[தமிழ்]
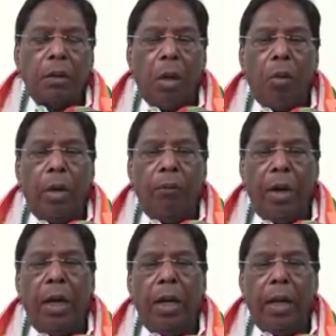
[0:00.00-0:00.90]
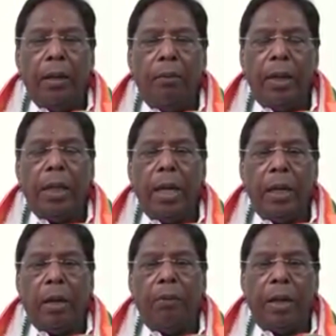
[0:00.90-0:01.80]
தங்களுடைய வீட்டிலே வீட்டிலே
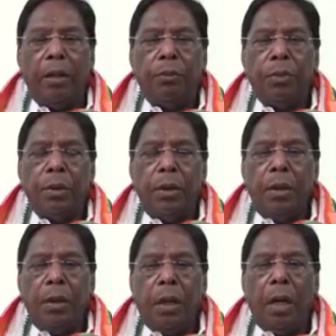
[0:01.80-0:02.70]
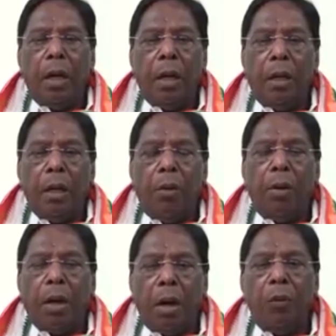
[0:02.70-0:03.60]
இருக்க வேண்டும் என்று
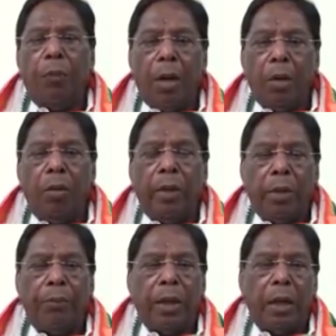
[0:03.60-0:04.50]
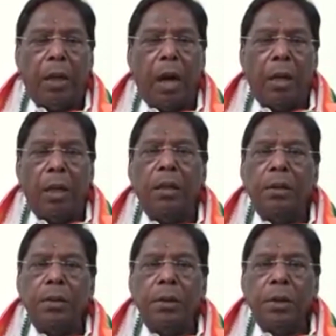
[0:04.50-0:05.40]
அவர்கள் கட்டுப்பாட்டுக்குள் வைக்கப்பட்டிருக்கிறார்கள்
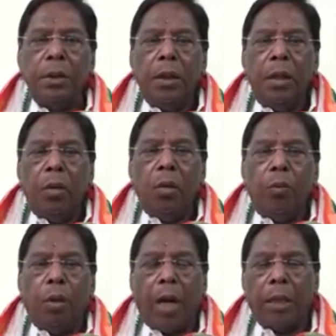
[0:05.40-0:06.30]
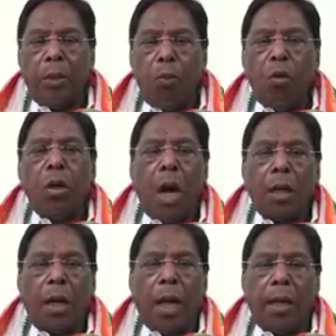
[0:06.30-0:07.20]
கடந்த மூன்று
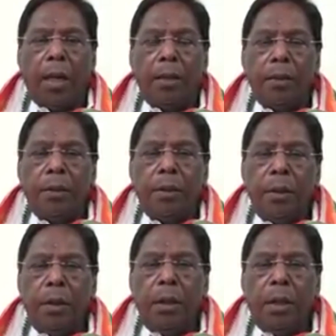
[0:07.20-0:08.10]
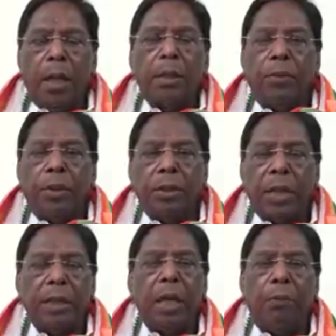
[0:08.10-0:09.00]
நாட்களாக எந்தவித
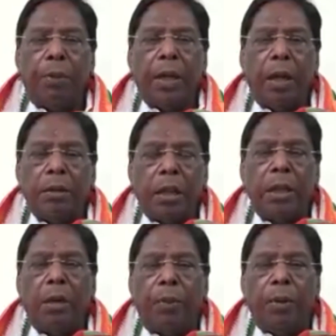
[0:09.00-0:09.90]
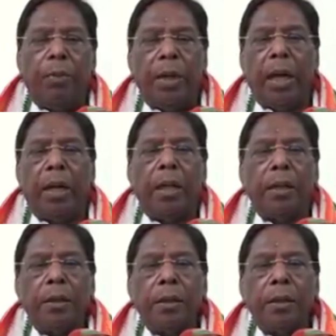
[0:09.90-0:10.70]
சந்தேகப்படியா சந்தேகப்படும்படியான